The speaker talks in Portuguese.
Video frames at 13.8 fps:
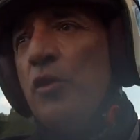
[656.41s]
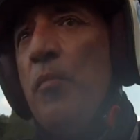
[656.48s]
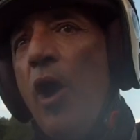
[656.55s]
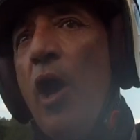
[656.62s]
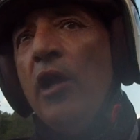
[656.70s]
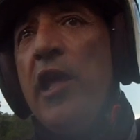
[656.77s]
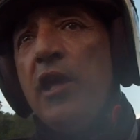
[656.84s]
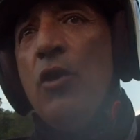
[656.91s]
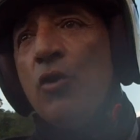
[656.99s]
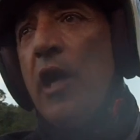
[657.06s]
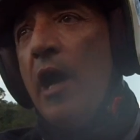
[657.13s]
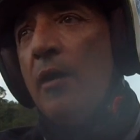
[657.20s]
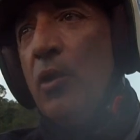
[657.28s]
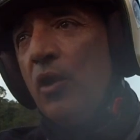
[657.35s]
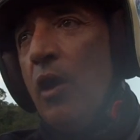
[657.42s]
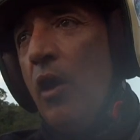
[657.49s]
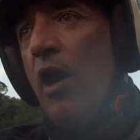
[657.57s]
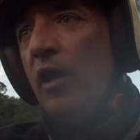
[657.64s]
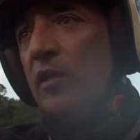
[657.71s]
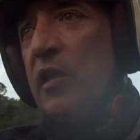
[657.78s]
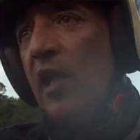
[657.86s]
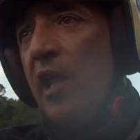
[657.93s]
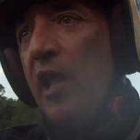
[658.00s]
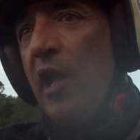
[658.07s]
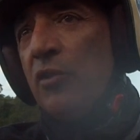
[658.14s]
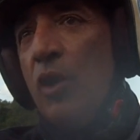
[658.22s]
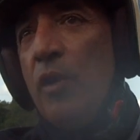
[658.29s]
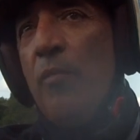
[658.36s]
molinho, do no
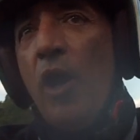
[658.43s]
acelerador